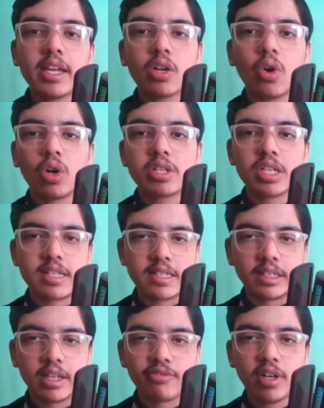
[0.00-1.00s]
एक और चांस
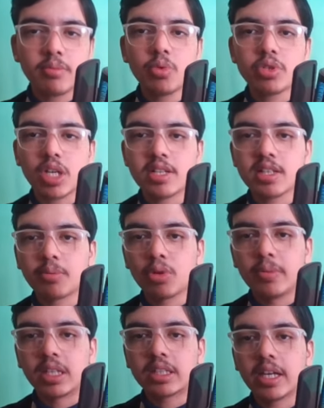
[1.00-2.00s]
देते हैं वन मोर चांस आपको
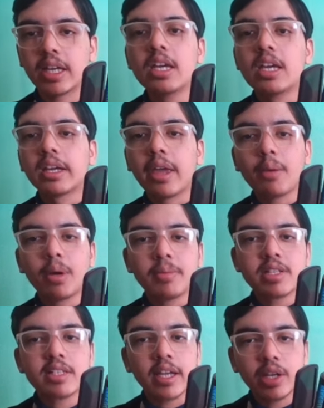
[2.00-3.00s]
मिलता है कि आप
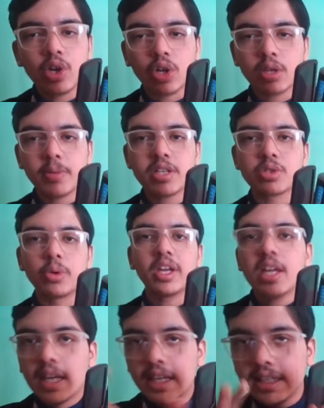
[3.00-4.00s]
हमें सही डॉक्यूमेंट जो है